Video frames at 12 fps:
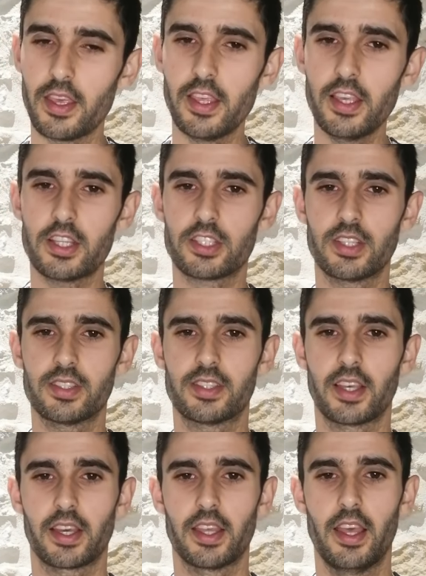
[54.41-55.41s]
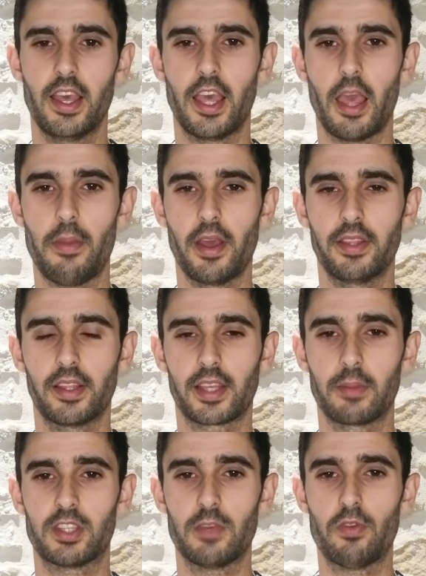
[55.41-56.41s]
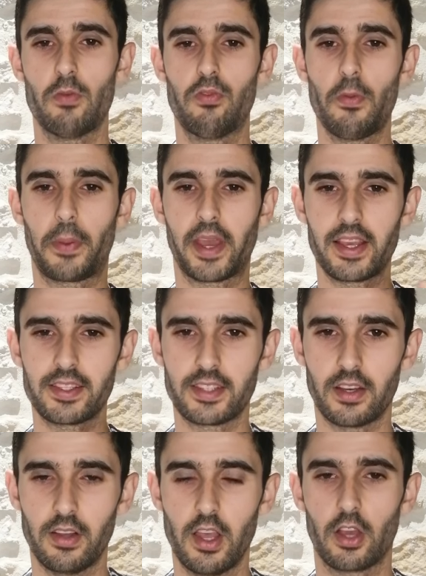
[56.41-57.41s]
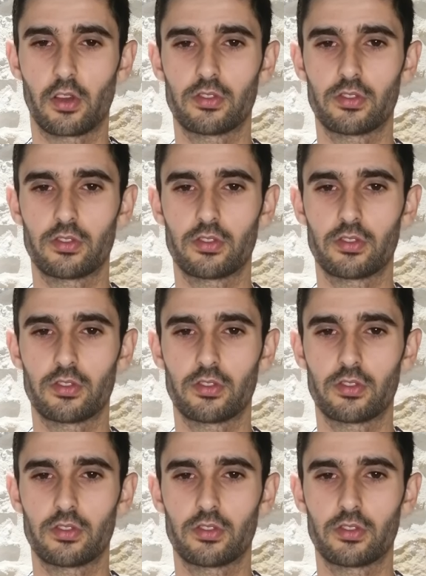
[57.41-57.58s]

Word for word: Et j'essaierai eh bien d'être un petit peu plus présent